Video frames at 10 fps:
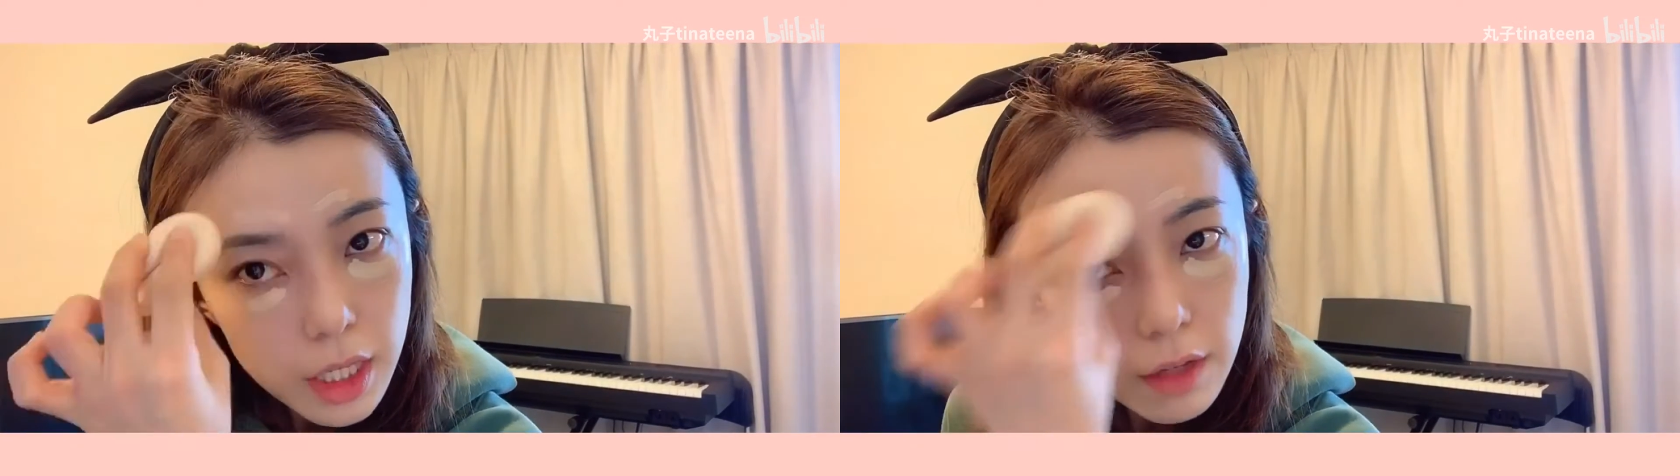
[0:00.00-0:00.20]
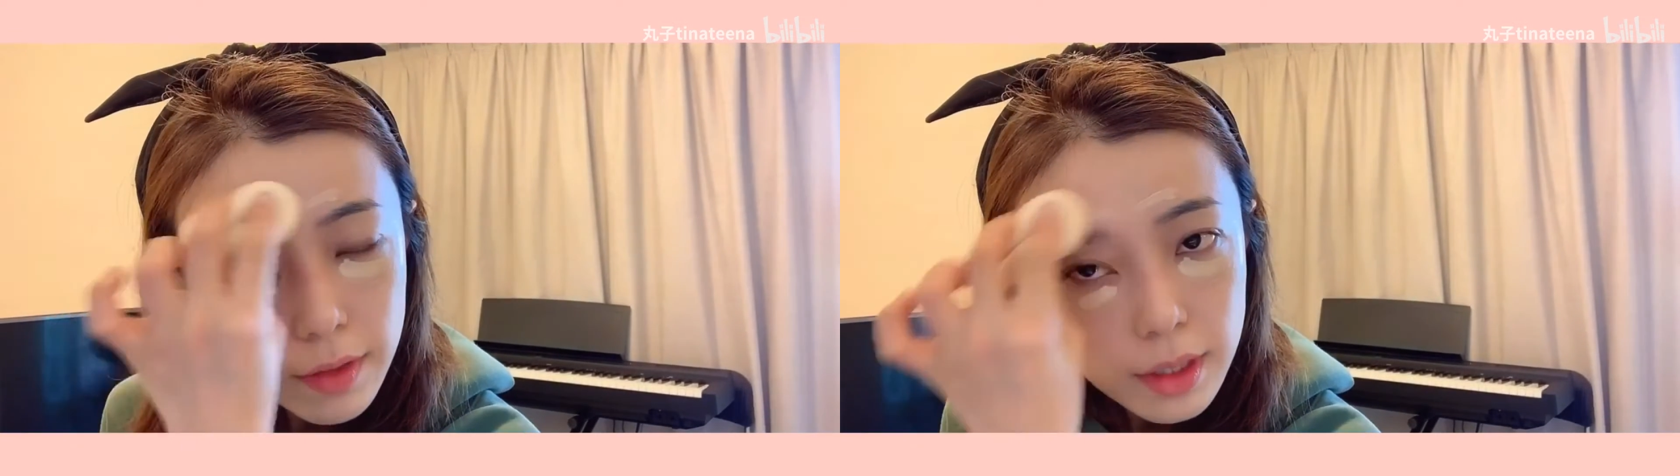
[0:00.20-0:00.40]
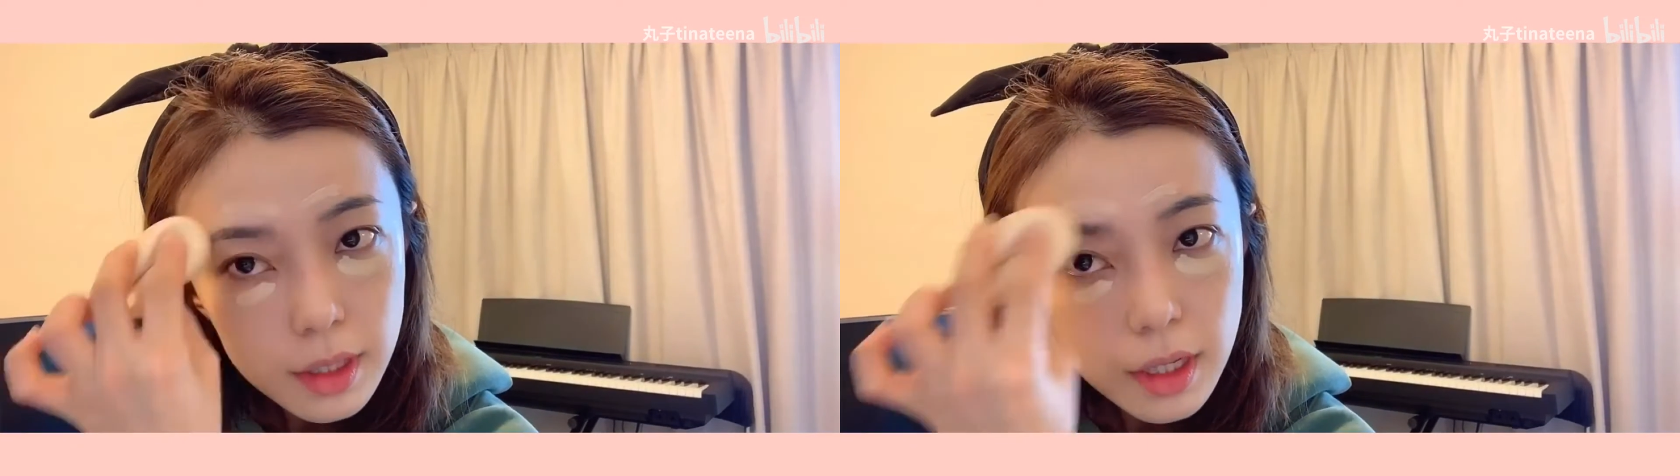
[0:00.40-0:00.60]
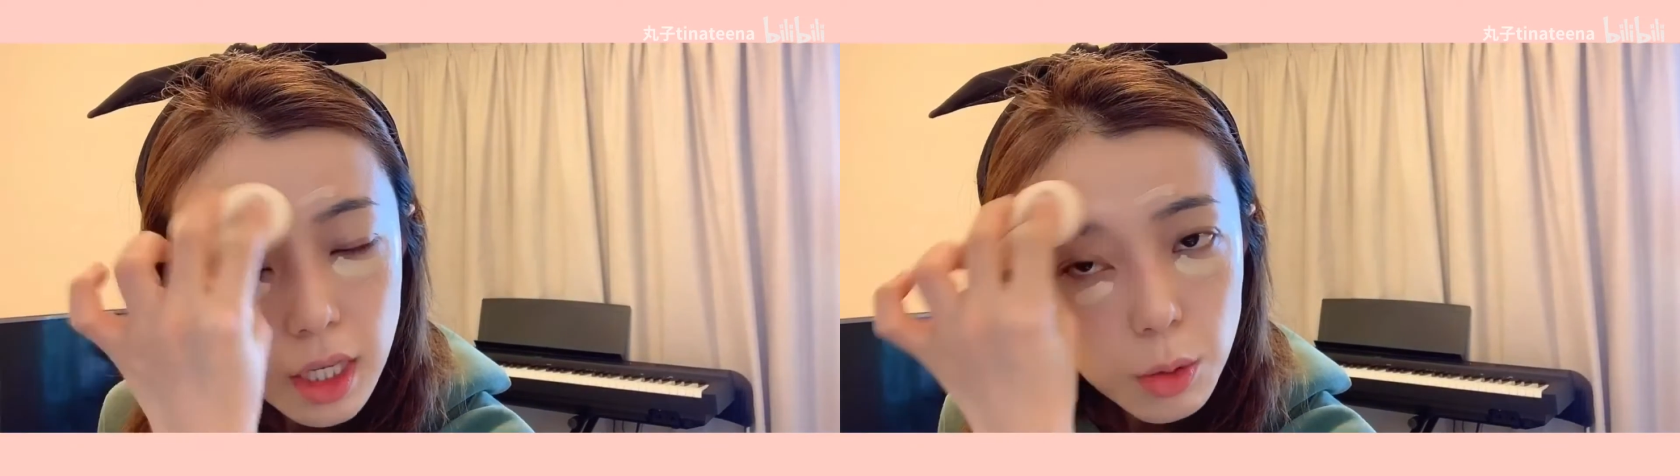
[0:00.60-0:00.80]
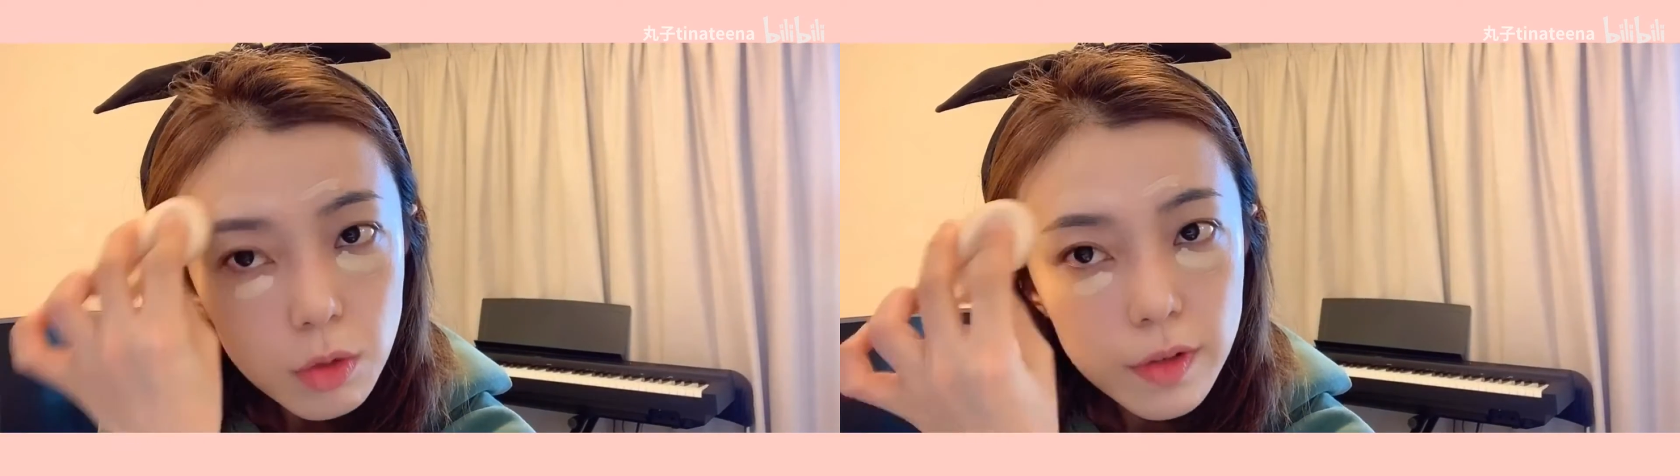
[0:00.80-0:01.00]
英文和
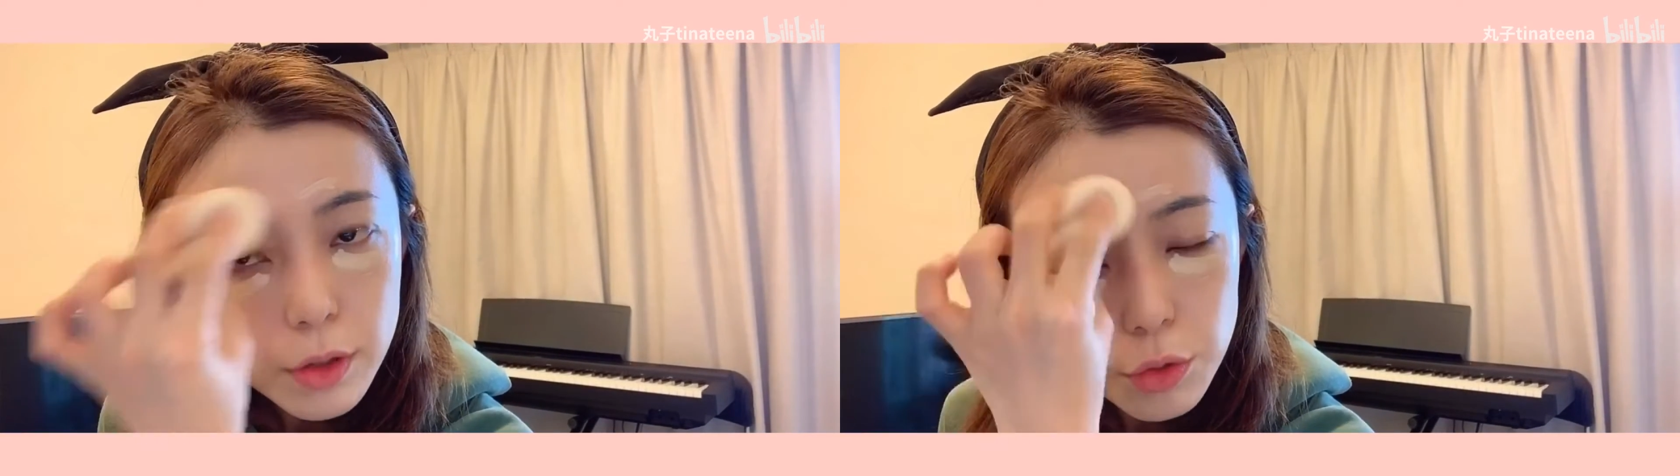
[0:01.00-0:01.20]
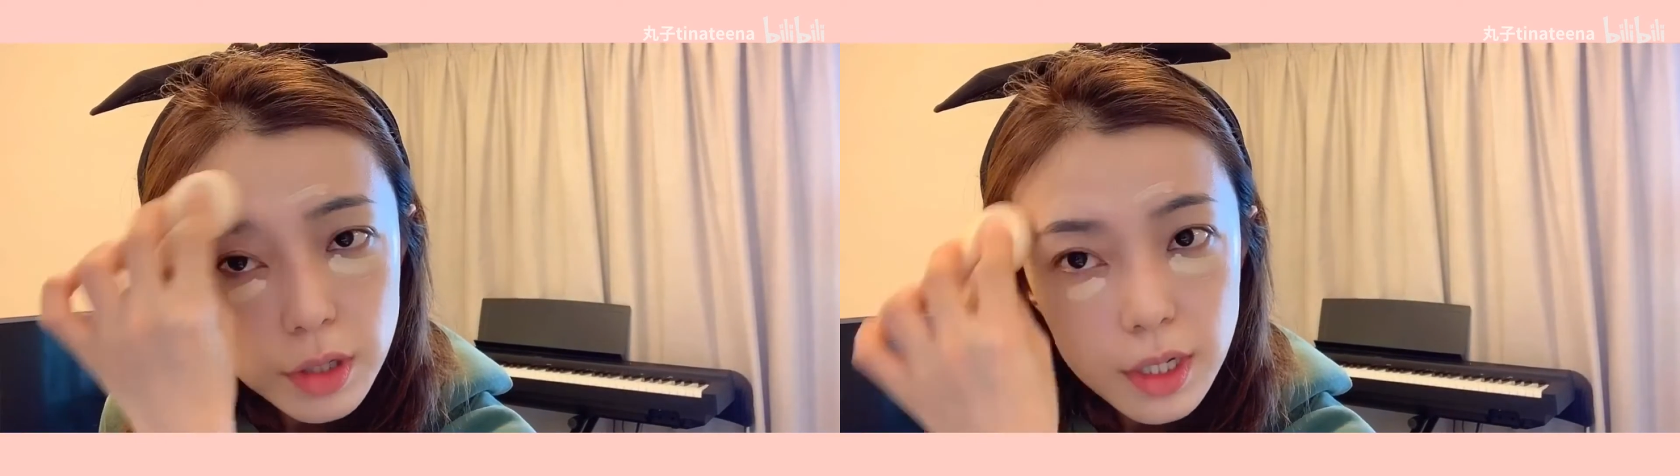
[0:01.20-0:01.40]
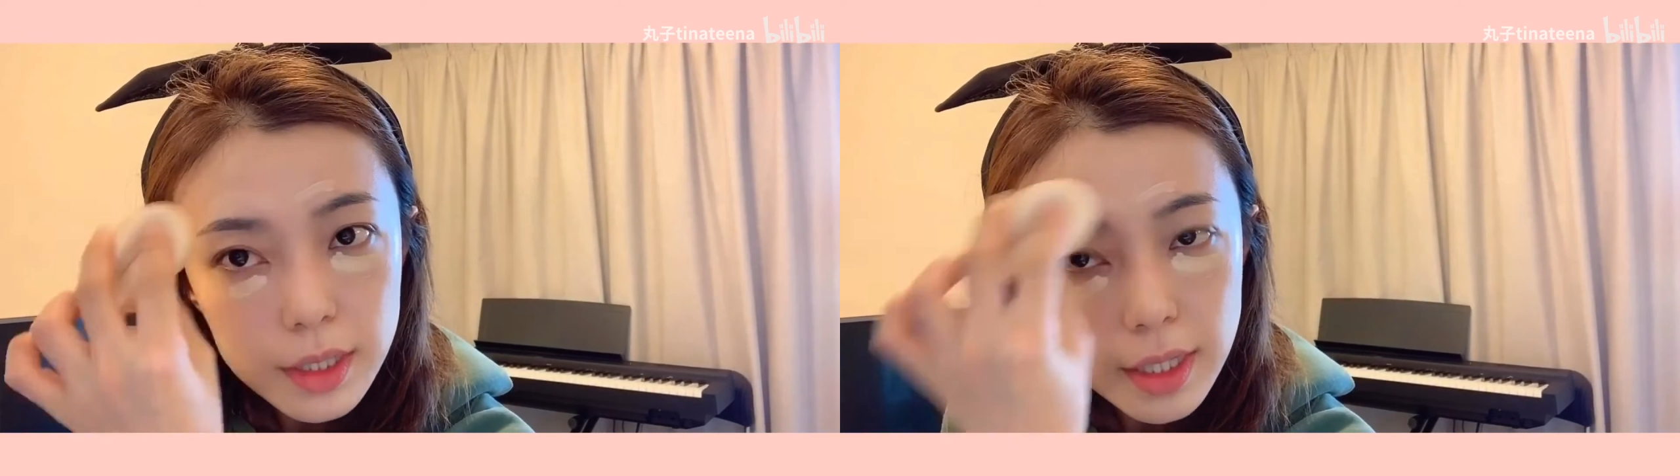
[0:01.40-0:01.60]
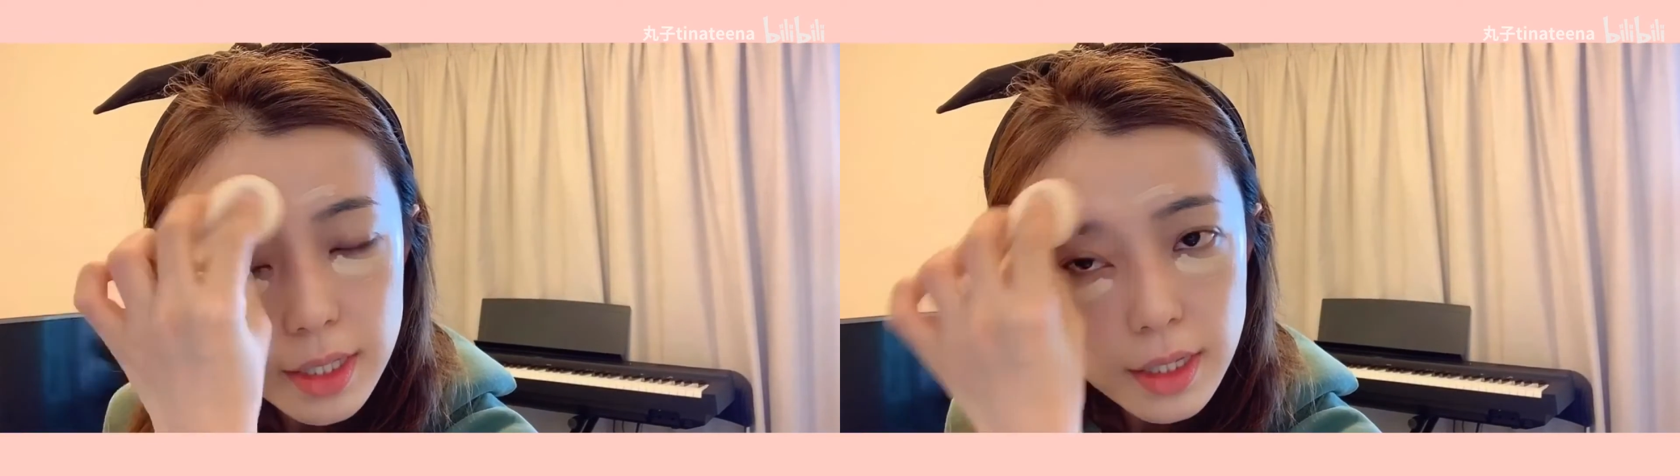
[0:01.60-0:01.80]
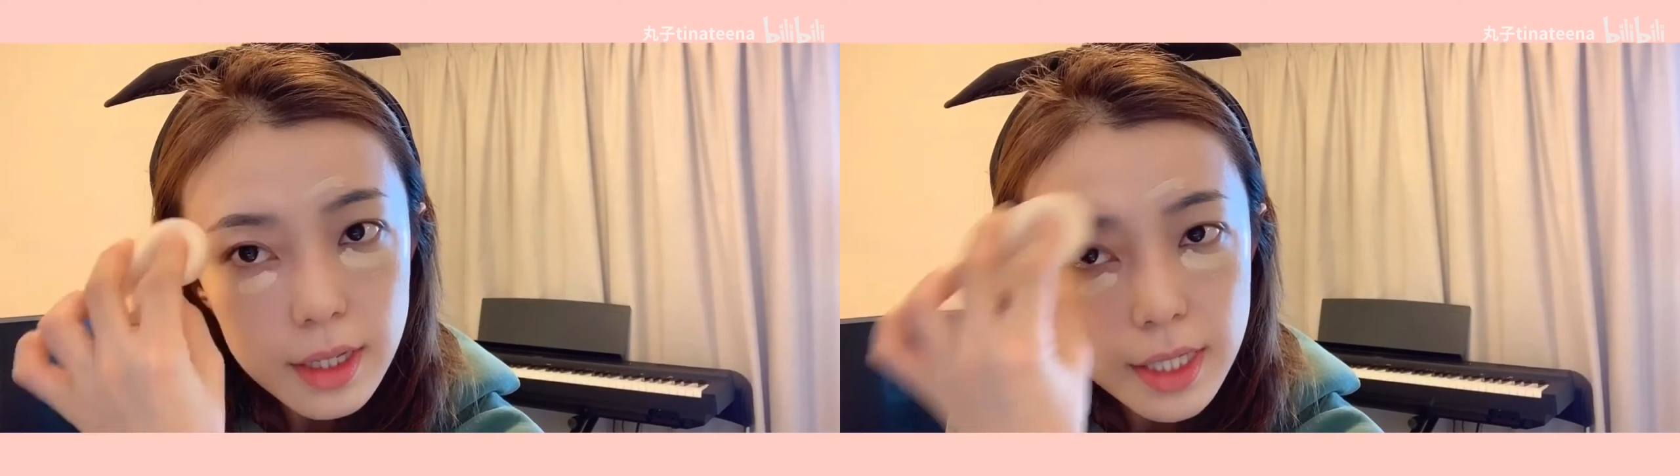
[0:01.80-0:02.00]
英国文学和那些